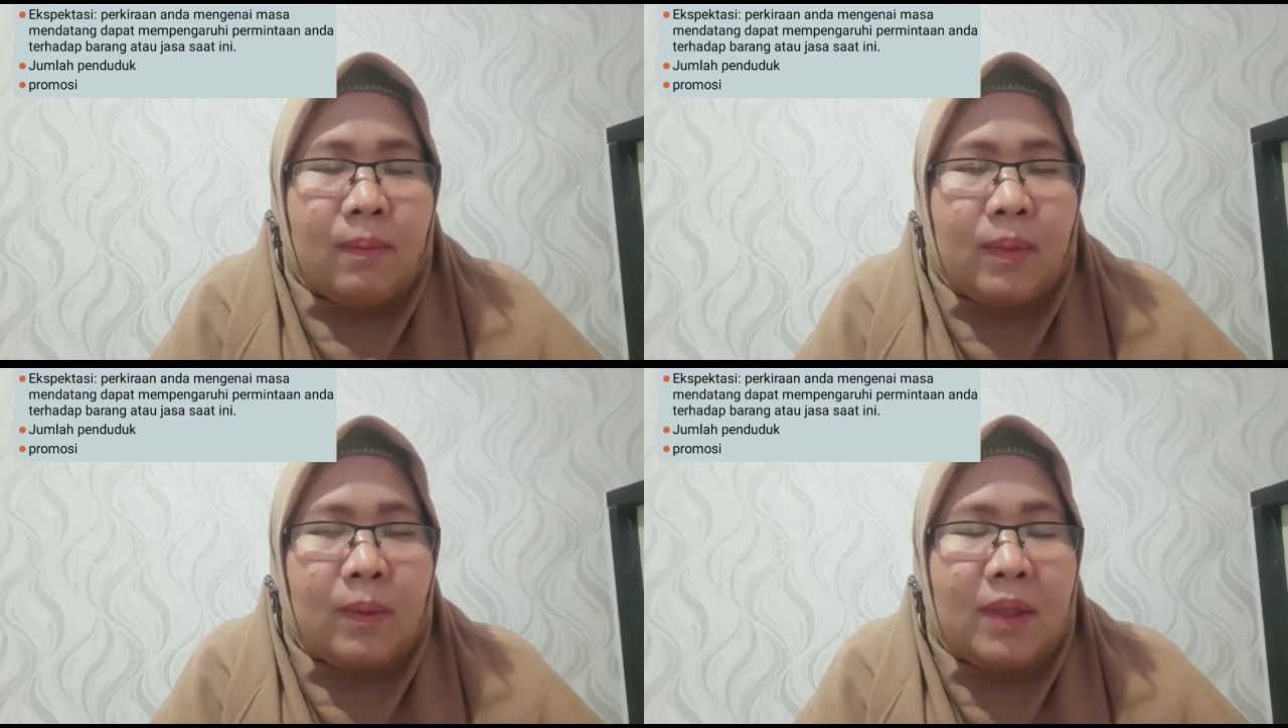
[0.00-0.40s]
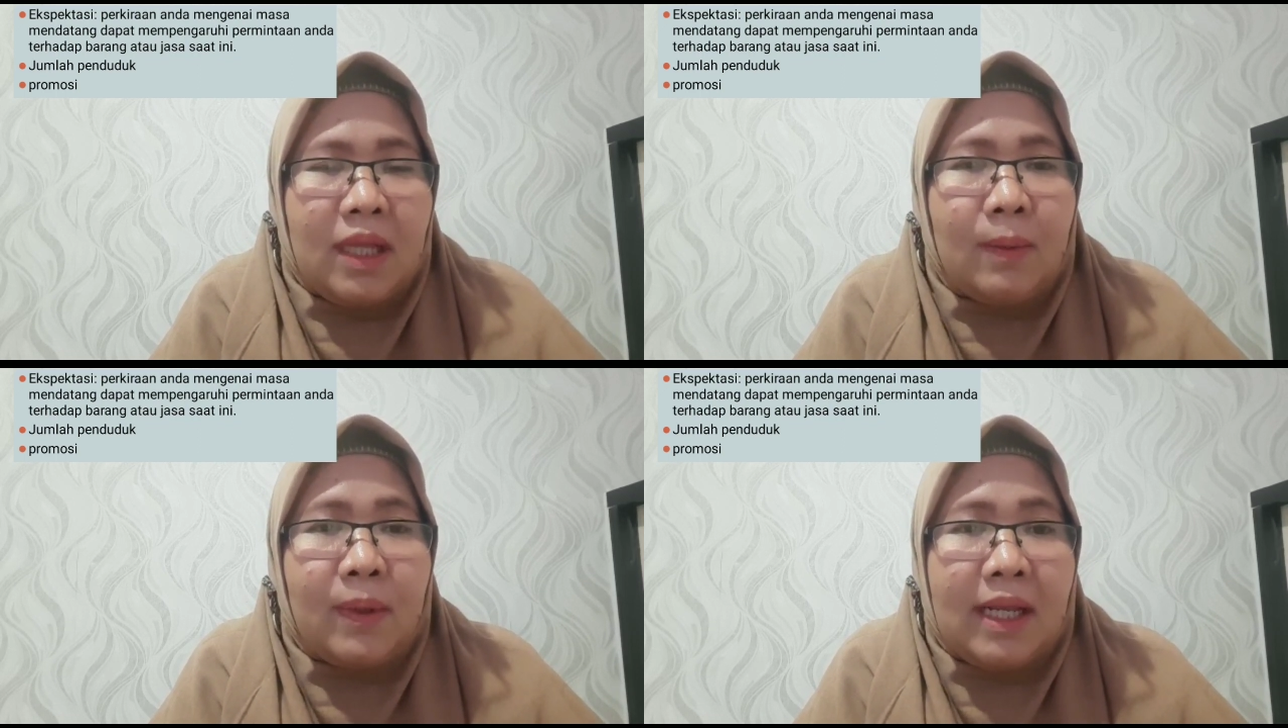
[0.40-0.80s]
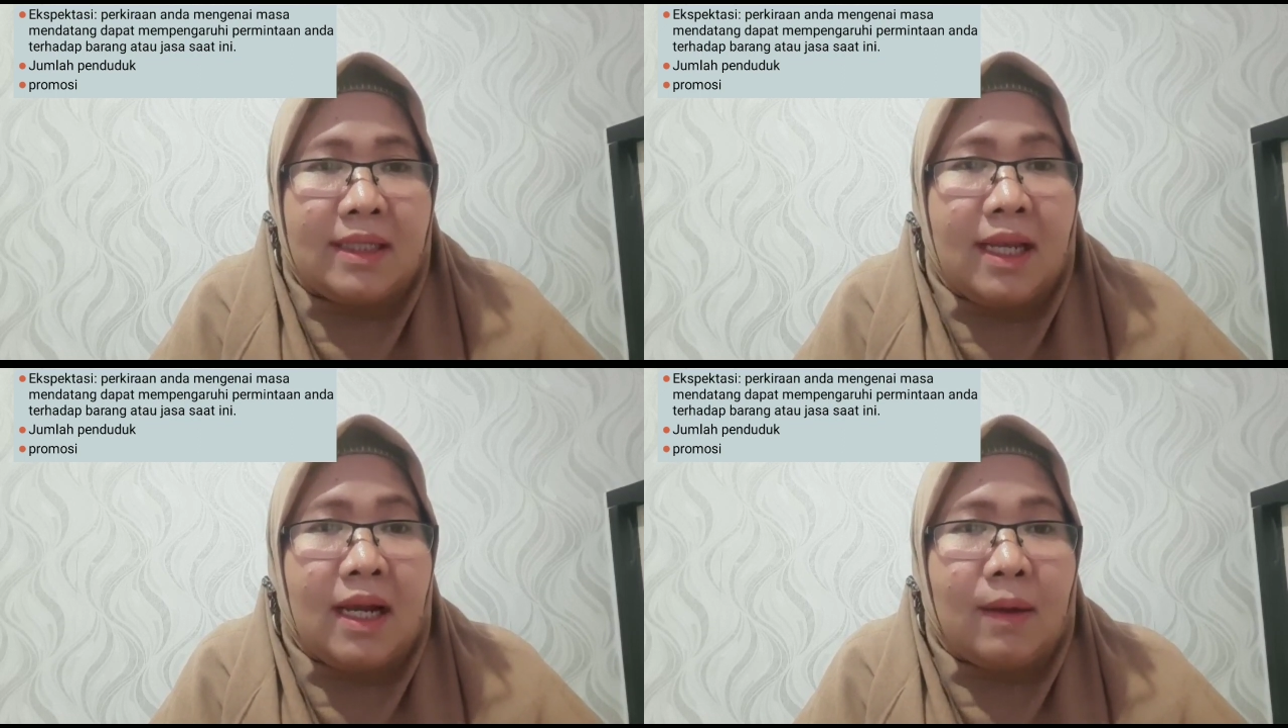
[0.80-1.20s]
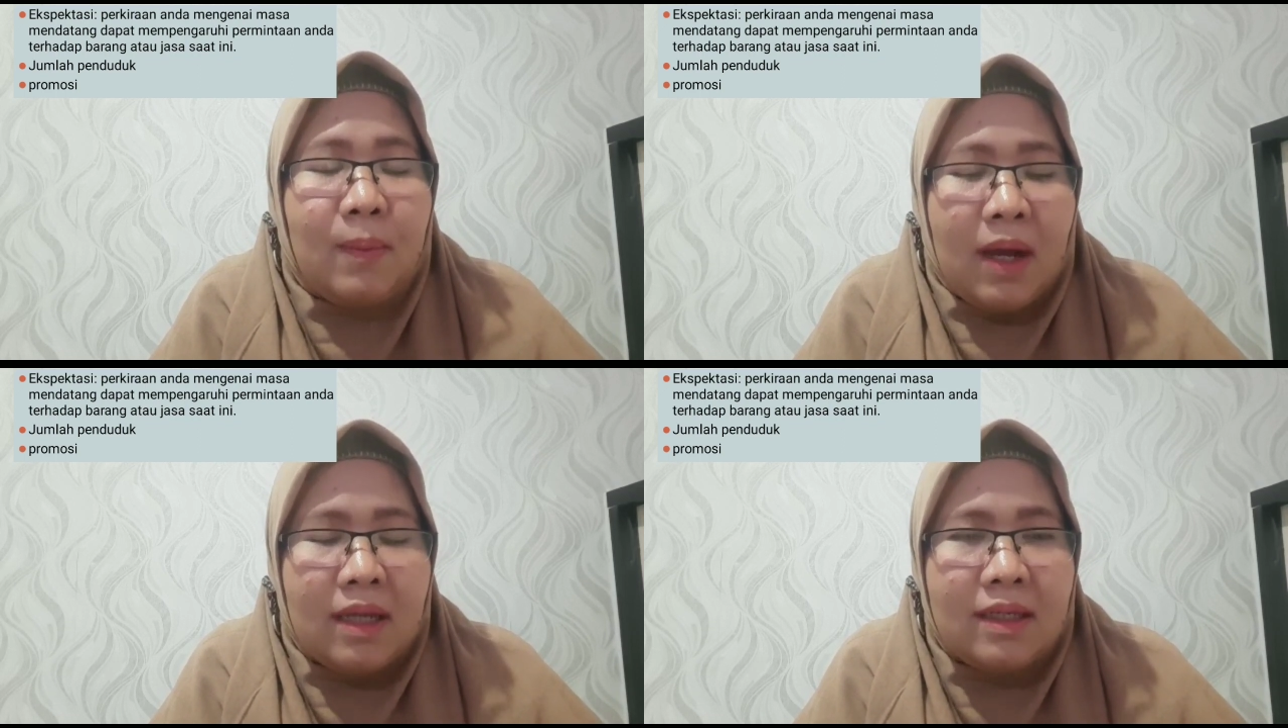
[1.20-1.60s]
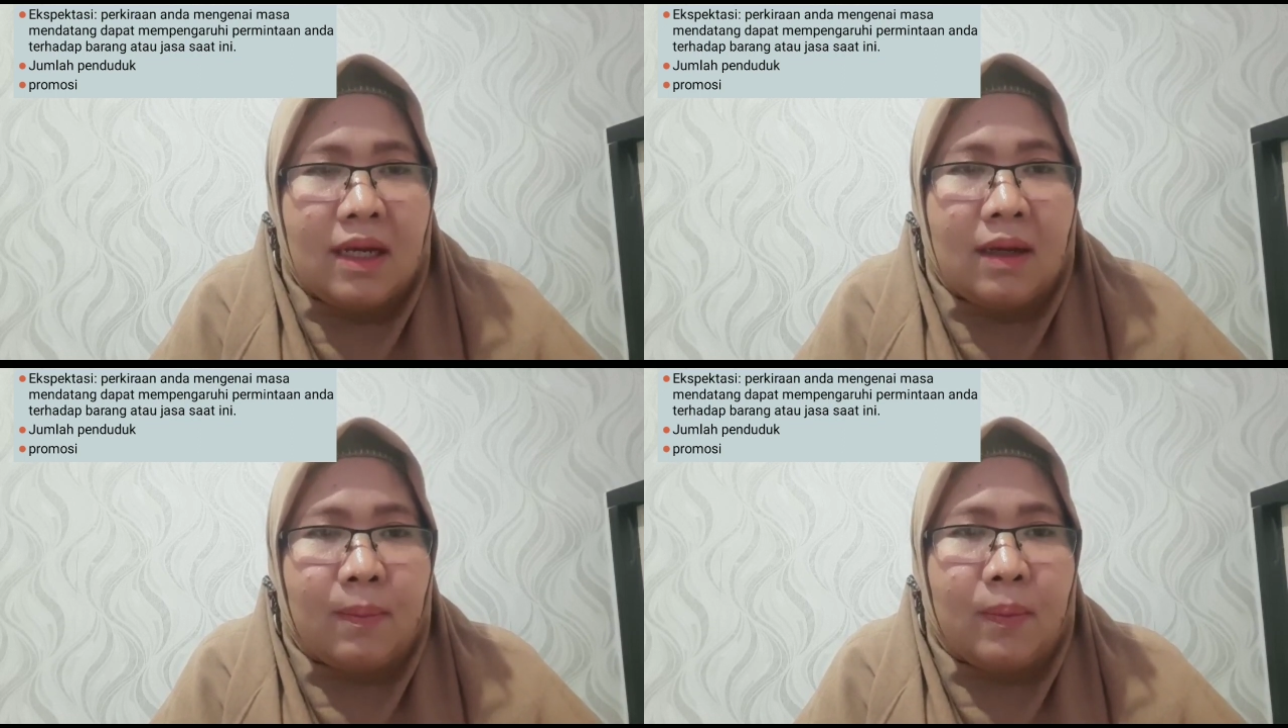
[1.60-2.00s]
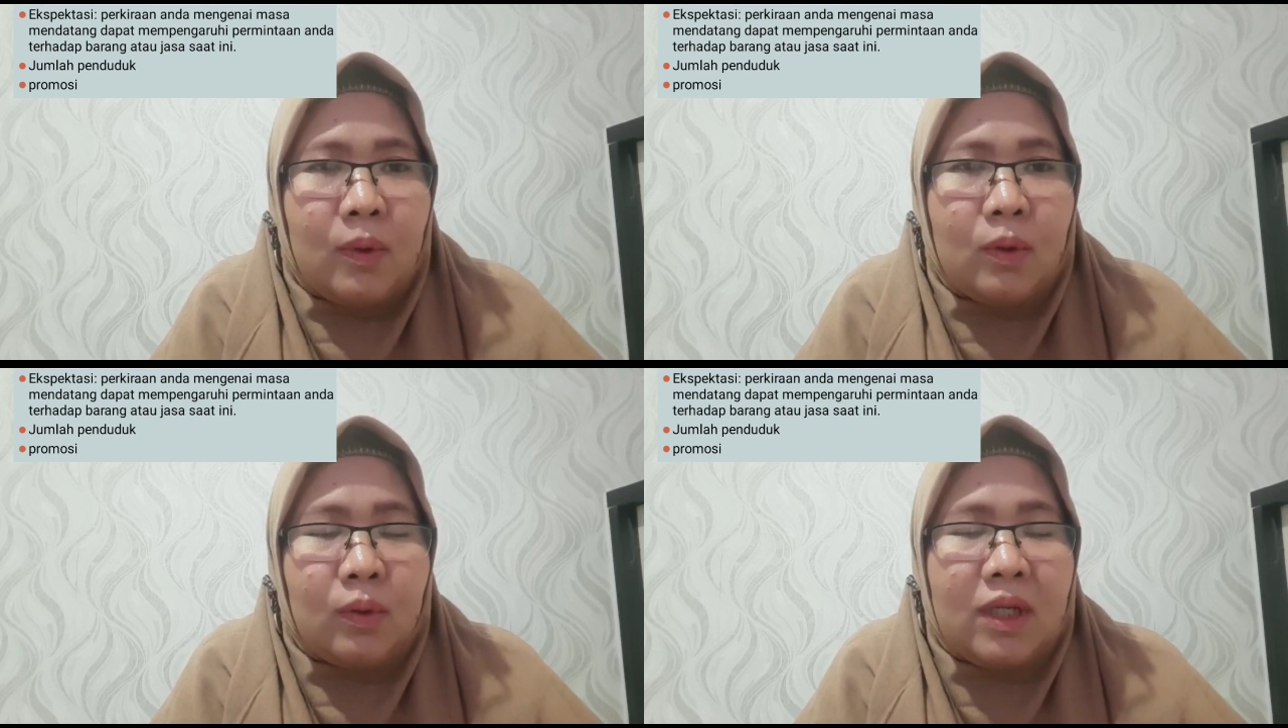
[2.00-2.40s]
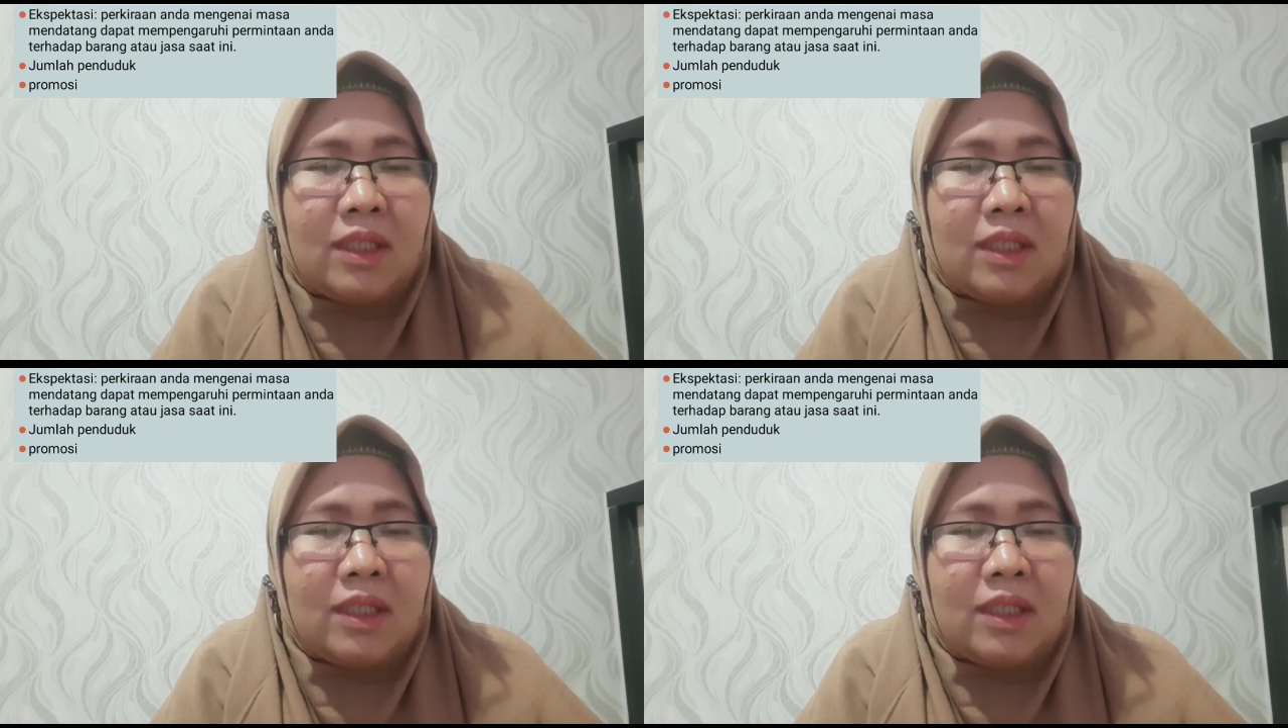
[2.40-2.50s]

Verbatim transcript: permintaan berasnya akan banyak. Penduduknya